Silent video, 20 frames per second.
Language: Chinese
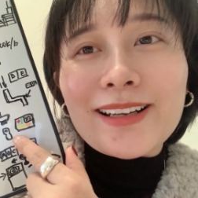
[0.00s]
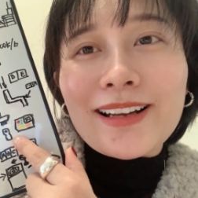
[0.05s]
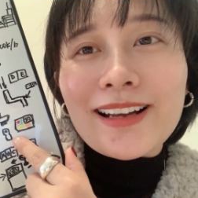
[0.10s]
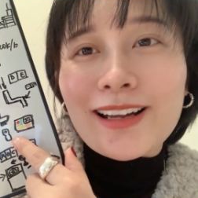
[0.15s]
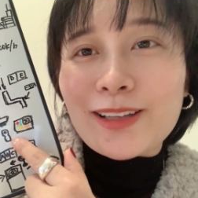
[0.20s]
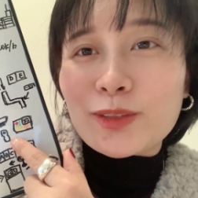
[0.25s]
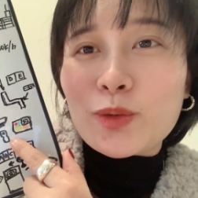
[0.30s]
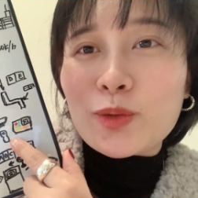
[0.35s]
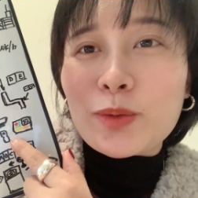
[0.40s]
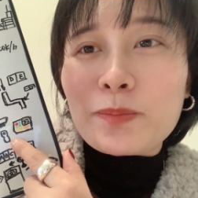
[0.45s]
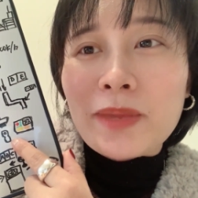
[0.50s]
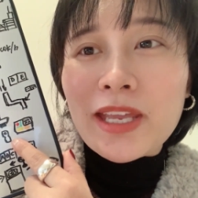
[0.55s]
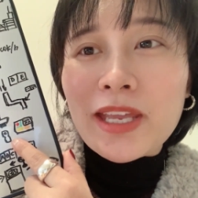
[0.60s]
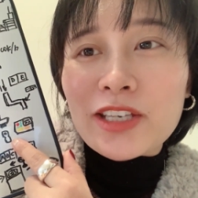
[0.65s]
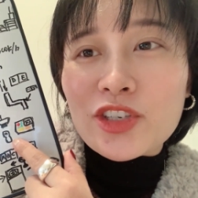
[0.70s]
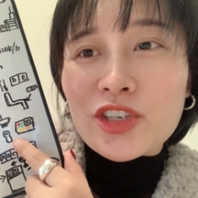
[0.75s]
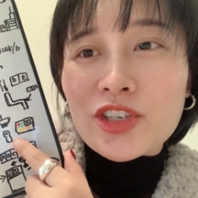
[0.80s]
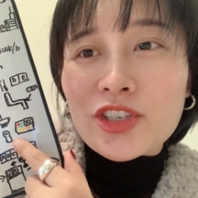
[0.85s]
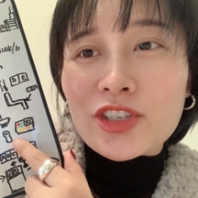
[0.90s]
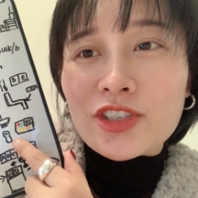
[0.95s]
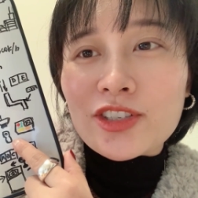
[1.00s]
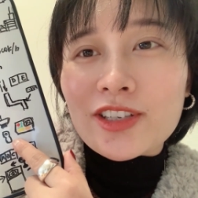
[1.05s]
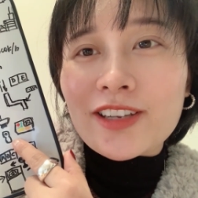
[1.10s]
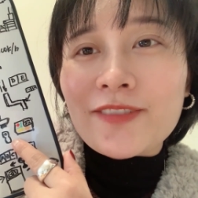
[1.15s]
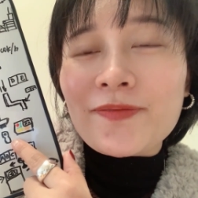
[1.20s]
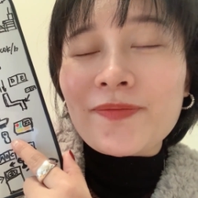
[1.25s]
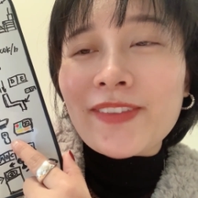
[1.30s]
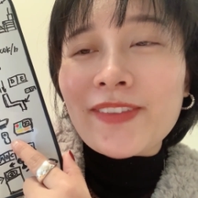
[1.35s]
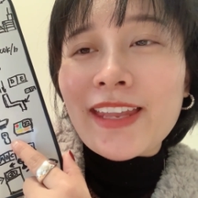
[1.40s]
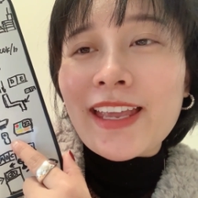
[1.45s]
啊，蹲便池，
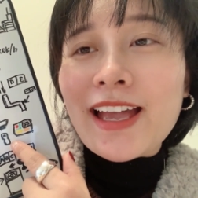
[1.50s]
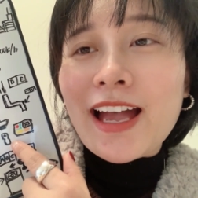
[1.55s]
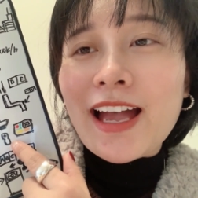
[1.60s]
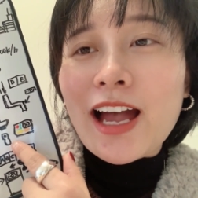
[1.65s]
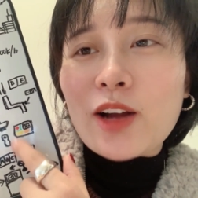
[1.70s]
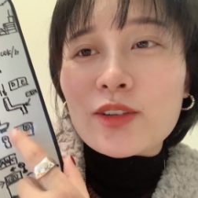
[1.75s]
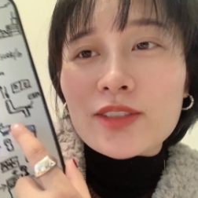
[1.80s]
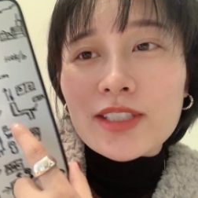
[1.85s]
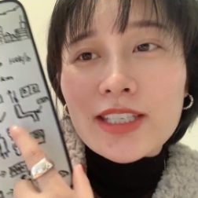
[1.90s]
好，